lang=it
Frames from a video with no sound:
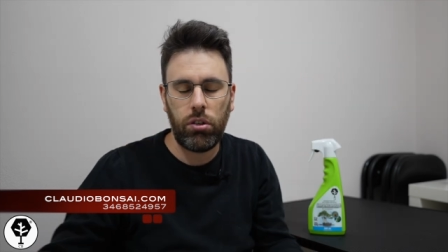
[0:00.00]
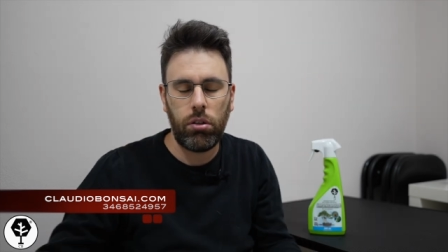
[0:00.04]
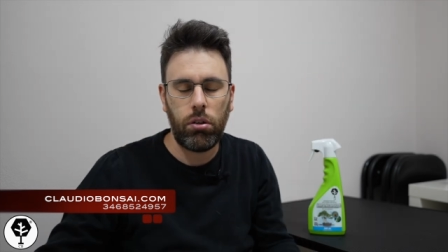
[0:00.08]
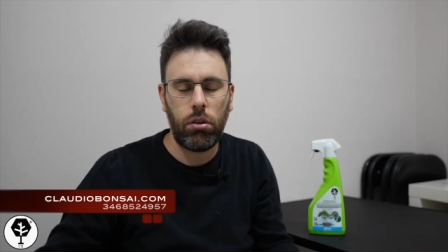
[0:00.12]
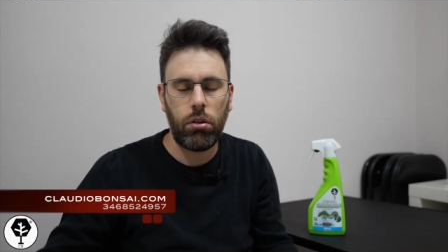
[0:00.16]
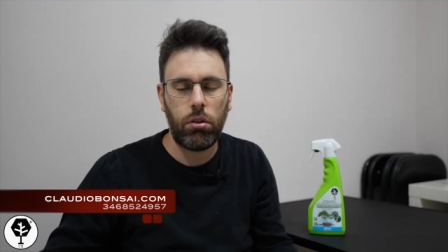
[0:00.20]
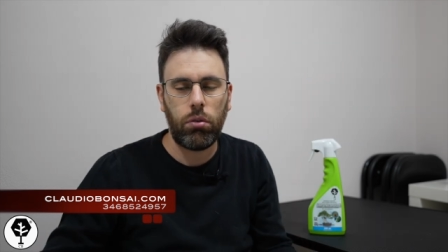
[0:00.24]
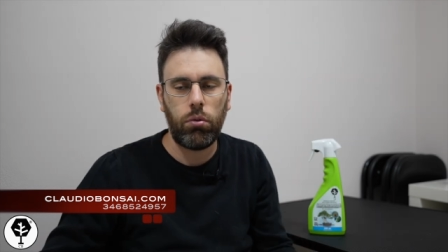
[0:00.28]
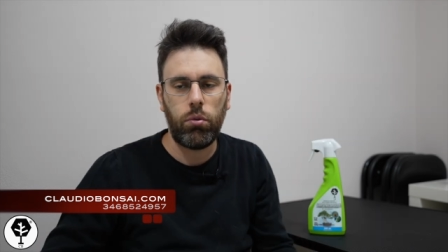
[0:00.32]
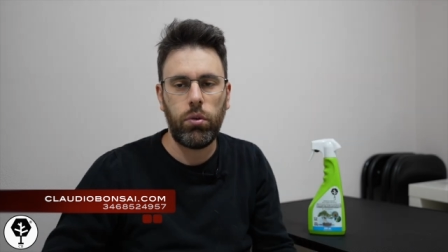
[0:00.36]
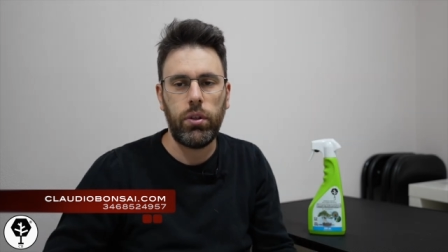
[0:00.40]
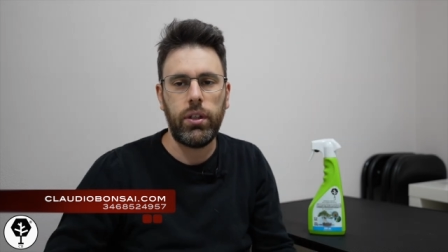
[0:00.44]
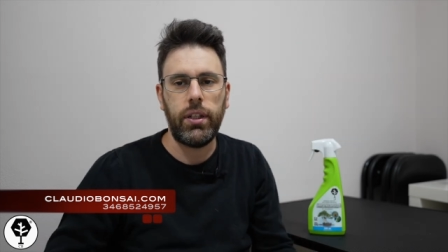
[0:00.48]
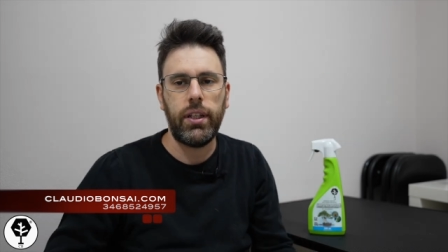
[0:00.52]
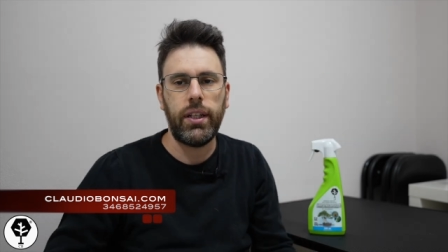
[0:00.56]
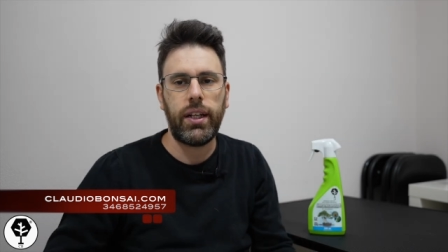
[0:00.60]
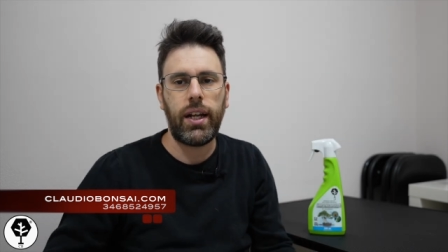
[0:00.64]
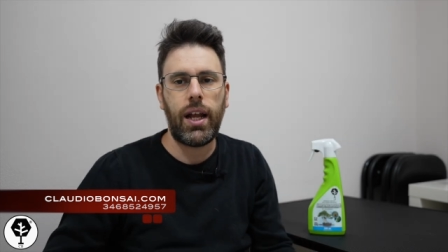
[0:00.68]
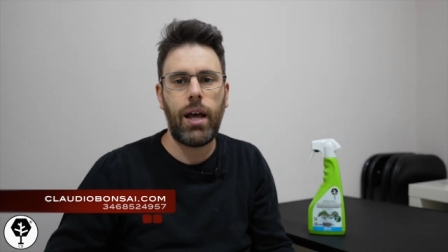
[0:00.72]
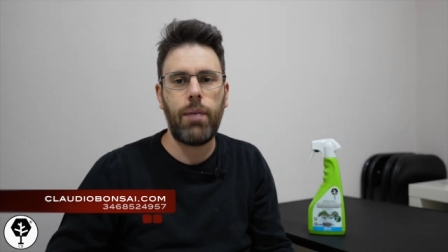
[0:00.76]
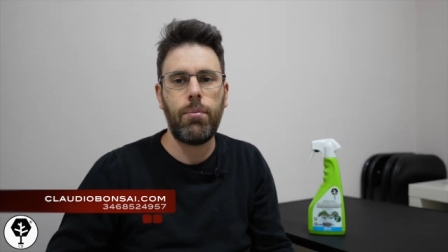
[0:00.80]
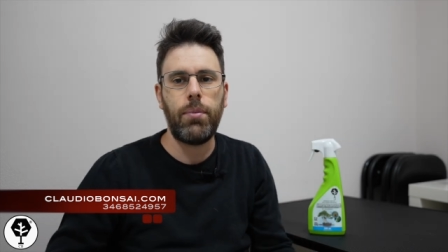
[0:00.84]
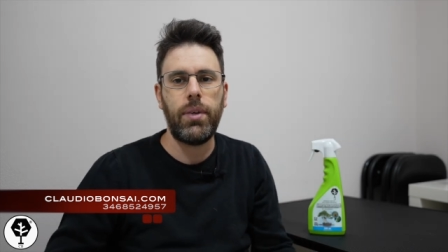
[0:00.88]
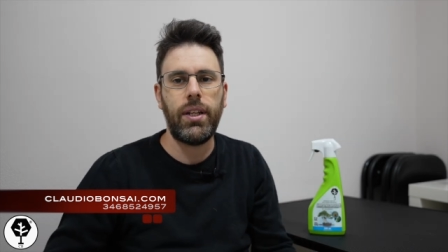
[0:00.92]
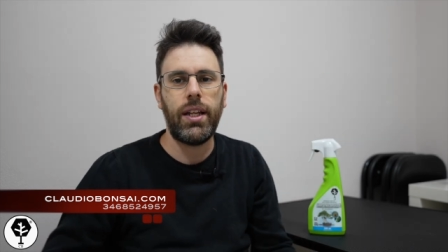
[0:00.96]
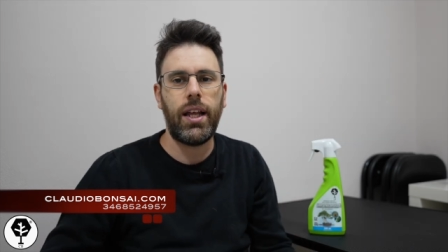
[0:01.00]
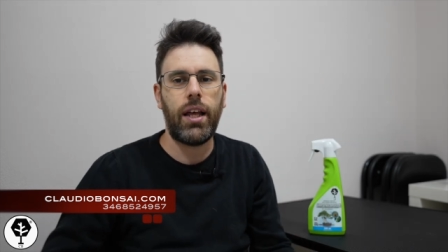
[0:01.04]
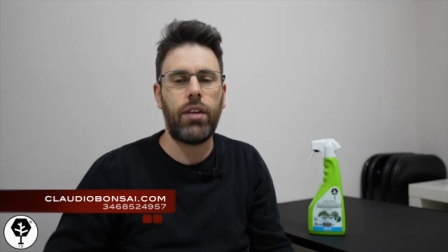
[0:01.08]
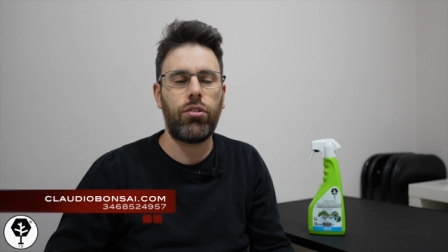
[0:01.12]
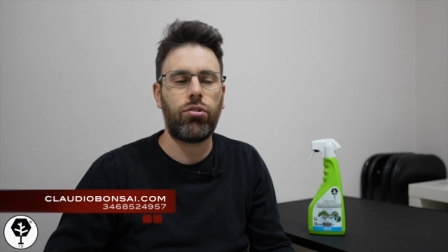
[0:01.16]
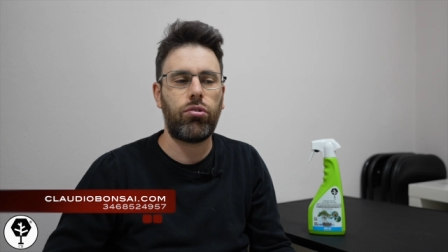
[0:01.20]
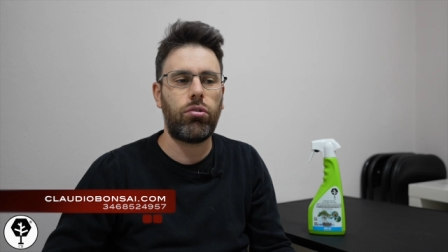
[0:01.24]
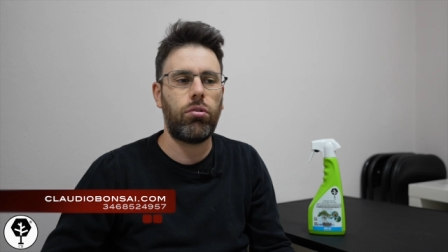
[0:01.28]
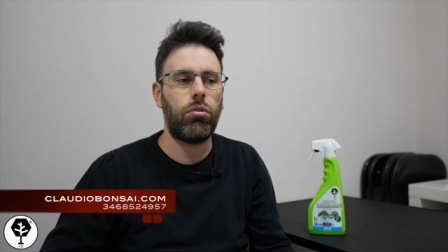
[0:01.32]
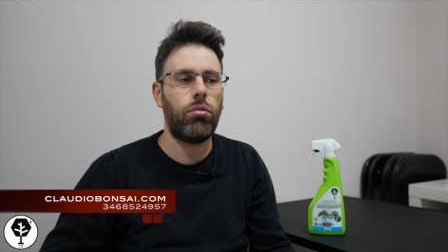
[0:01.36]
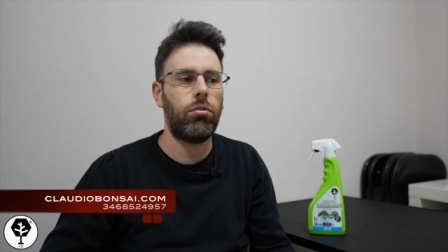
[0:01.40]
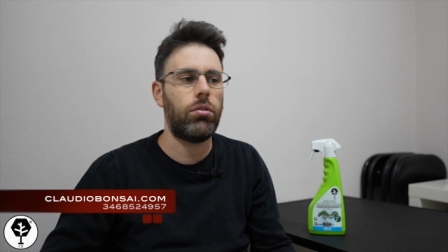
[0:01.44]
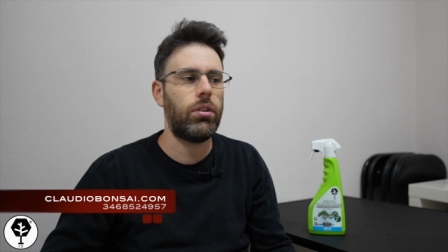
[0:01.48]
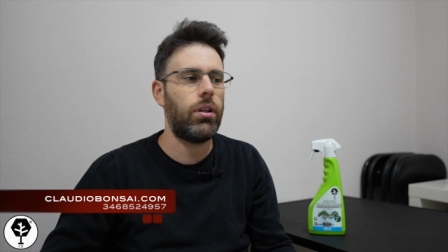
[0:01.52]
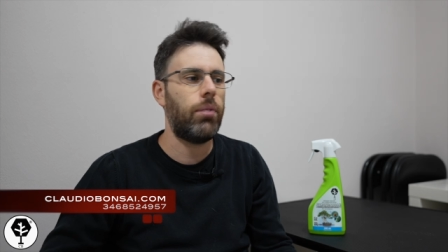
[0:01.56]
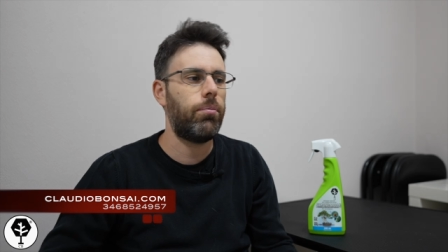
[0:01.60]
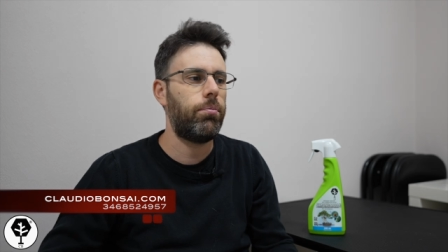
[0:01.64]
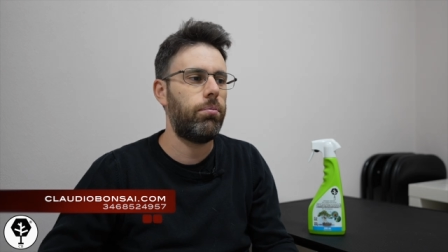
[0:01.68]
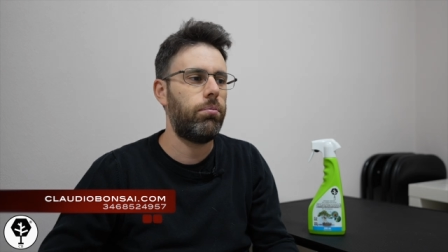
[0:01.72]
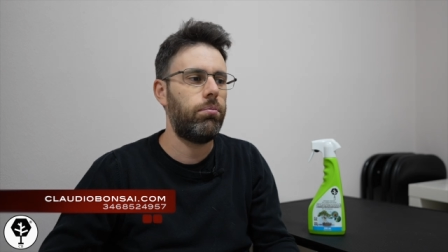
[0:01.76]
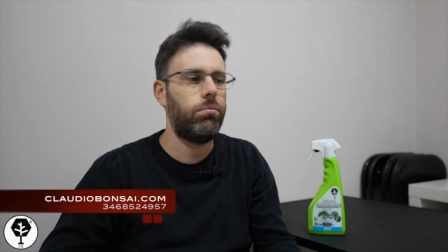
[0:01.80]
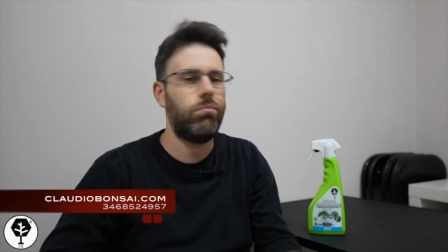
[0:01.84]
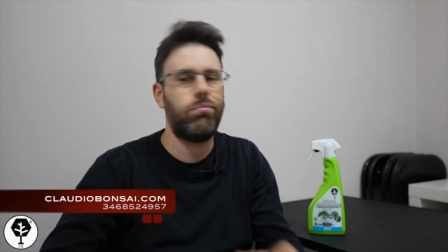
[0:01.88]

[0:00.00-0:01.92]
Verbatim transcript: no? quindi i rami nascono da,